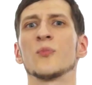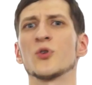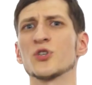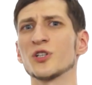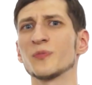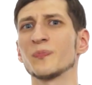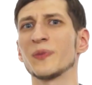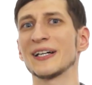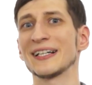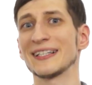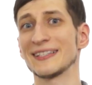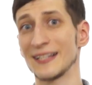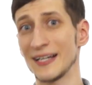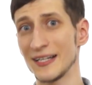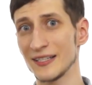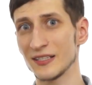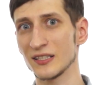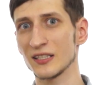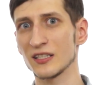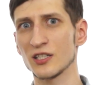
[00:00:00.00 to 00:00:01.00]
Может
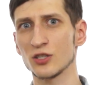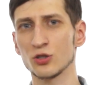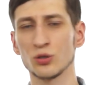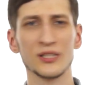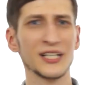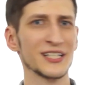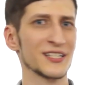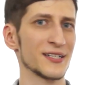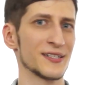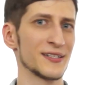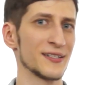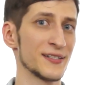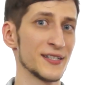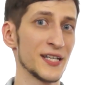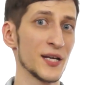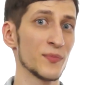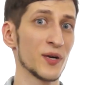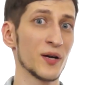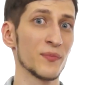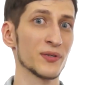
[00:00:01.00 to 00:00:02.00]
показаться, что наша
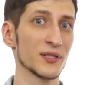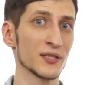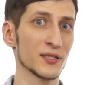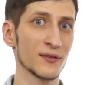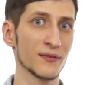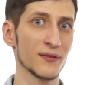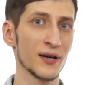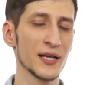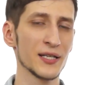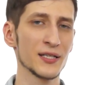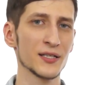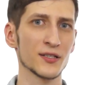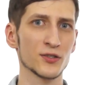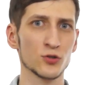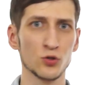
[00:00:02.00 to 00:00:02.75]
система образования